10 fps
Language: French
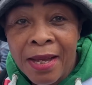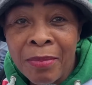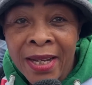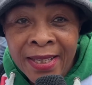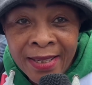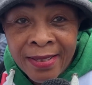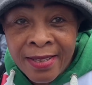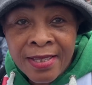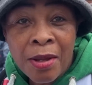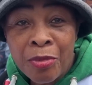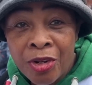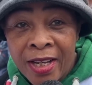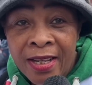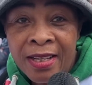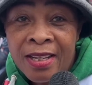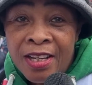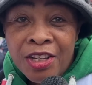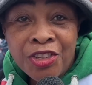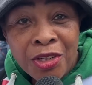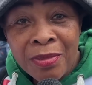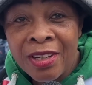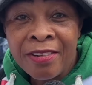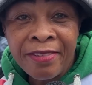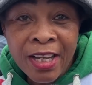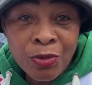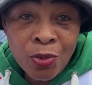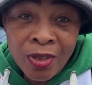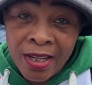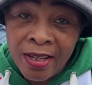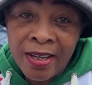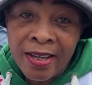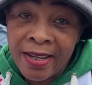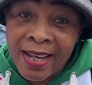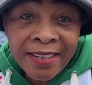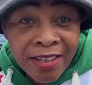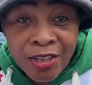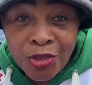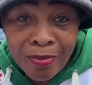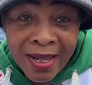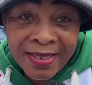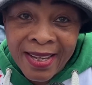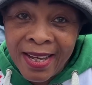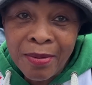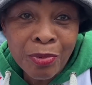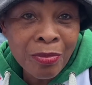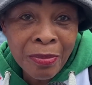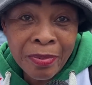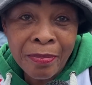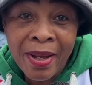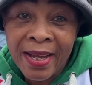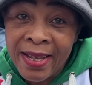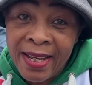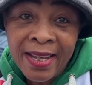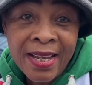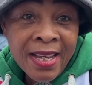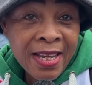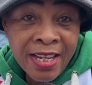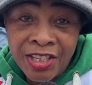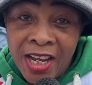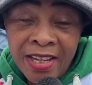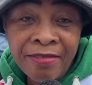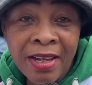Marie-Lélise à Melun. Je me réveille tous les 4 heures du matin pour me préparer et j'arrive